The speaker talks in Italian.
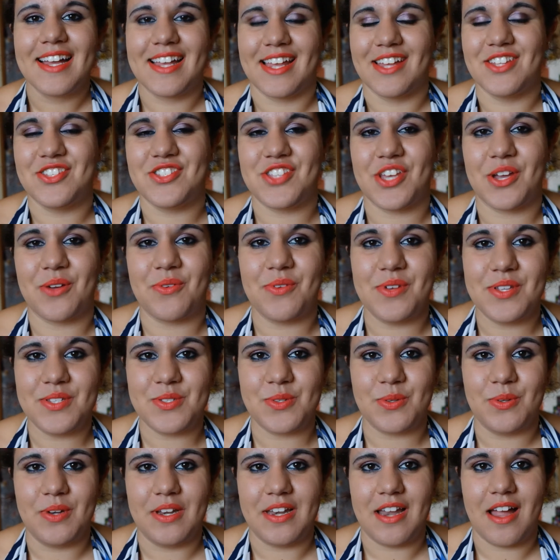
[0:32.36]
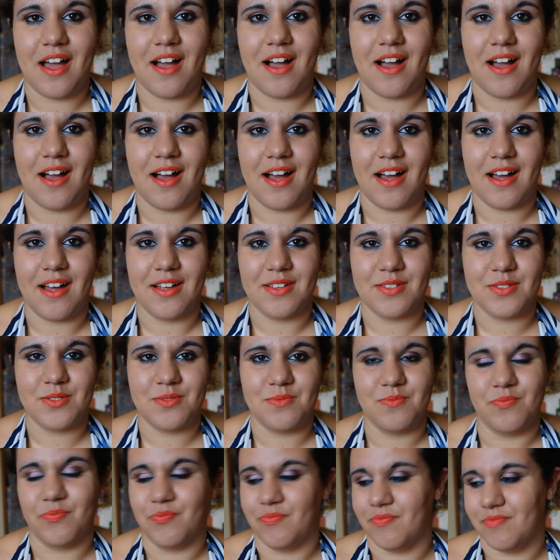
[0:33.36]
che c'è qui sulla,
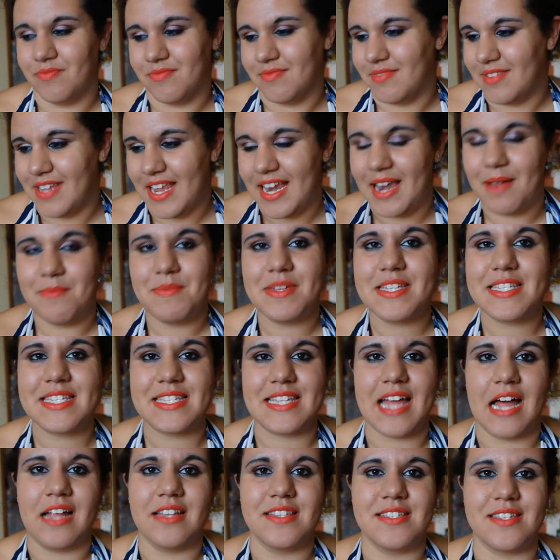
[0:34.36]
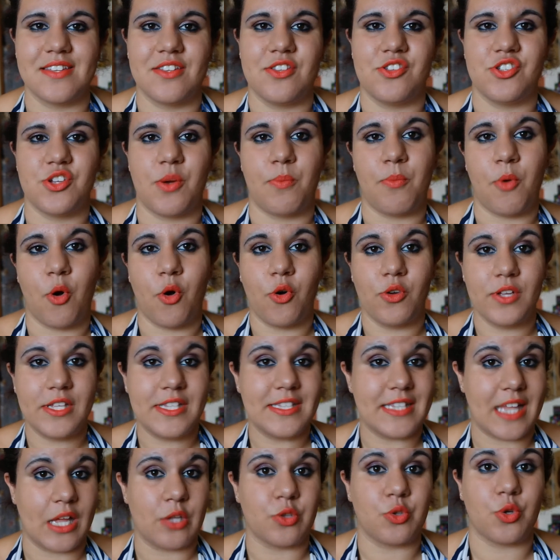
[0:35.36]
mm, nella mia stanza diciamo
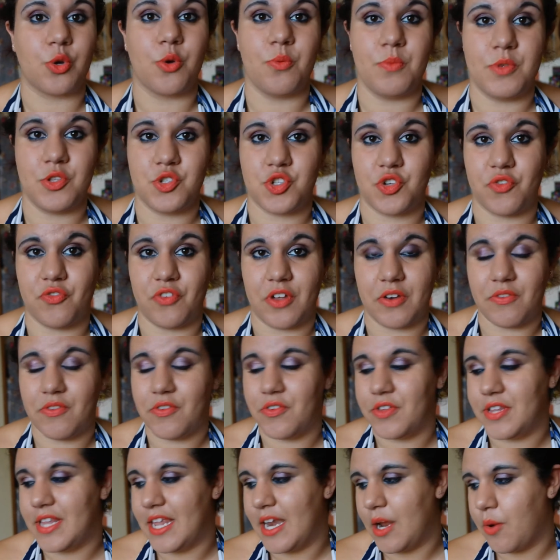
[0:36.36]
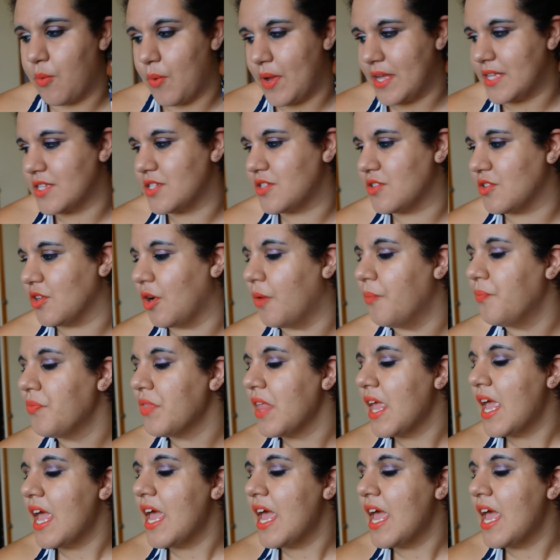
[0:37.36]
intanto comincio a farvi vedere questo